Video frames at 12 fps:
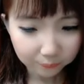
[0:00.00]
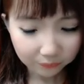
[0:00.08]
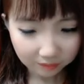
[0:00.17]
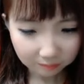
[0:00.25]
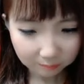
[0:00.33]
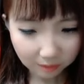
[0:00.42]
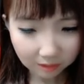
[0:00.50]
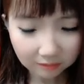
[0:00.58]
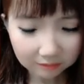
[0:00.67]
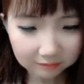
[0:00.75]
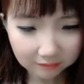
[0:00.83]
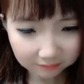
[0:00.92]
bakal
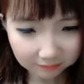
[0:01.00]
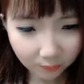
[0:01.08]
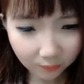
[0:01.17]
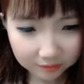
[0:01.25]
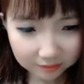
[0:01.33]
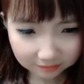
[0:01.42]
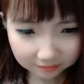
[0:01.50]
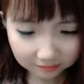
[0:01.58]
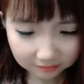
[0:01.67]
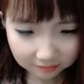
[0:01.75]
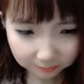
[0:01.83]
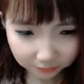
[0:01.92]
kita tahu aja
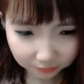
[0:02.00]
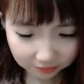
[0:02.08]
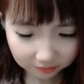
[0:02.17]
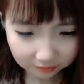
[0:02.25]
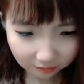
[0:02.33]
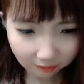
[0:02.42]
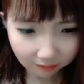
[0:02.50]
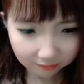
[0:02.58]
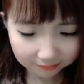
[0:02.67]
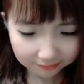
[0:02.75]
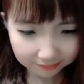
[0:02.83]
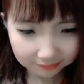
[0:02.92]
di mungkin uh,
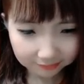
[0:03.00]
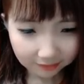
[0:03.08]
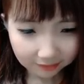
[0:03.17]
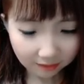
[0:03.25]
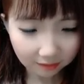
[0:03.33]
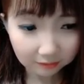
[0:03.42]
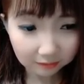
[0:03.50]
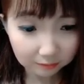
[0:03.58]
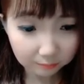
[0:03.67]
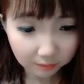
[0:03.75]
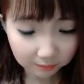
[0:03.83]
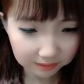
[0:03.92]
di harga 15
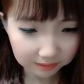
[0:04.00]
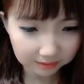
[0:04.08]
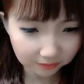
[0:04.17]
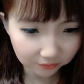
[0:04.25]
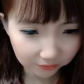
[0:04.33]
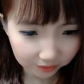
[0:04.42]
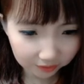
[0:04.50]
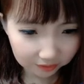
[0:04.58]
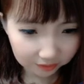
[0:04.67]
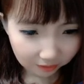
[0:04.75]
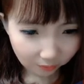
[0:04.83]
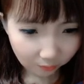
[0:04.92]
oke okay?
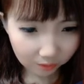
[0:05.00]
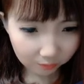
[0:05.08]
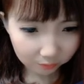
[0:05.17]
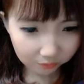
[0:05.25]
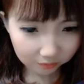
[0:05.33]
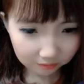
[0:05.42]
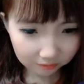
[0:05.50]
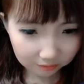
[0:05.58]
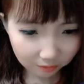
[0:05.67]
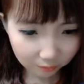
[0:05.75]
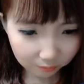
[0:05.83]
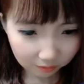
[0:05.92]
wow
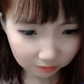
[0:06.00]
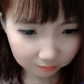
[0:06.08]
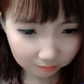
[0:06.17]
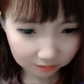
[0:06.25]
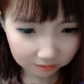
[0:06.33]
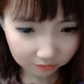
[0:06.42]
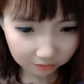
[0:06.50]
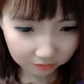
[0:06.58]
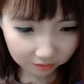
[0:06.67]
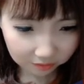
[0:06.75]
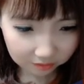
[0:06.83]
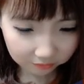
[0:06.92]
ternyata lumayan banyak loh
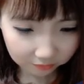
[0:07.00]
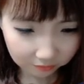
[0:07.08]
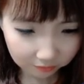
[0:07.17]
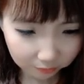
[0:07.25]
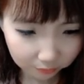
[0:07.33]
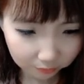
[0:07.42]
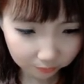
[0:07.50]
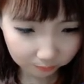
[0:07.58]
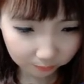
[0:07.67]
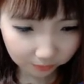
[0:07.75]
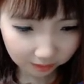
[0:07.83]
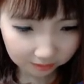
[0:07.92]
guys untuk
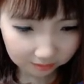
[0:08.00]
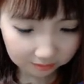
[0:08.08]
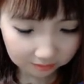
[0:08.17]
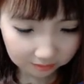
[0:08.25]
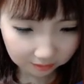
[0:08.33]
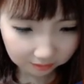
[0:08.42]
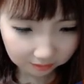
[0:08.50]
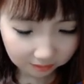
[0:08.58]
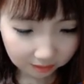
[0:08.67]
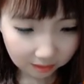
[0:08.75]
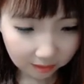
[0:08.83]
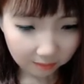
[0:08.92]
penghasilan
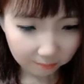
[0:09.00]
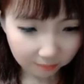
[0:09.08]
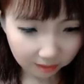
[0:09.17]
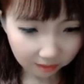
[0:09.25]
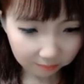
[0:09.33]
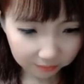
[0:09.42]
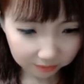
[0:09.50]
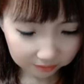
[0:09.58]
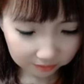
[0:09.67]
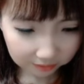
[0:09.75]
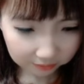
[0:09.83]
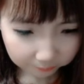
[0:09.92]
malam
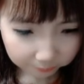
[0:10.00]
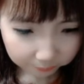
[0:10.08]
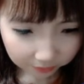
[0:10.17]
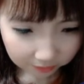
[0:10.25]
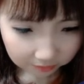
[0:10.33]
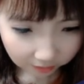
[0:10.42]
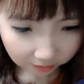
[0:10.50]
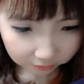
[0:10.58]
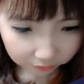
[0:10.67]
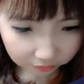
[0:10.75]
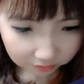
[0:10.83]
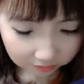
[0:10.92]
ini
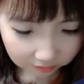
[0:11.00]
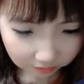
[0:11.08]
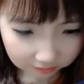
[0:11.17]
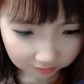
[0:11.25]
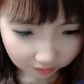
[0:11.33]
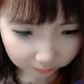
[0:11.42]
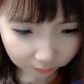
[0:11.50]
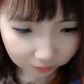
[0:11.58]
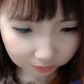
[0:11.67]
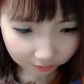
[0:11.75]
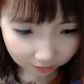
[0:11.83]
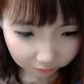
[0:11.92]
100 eh,
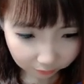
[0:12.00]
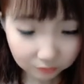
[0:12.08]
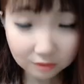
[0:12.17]
1558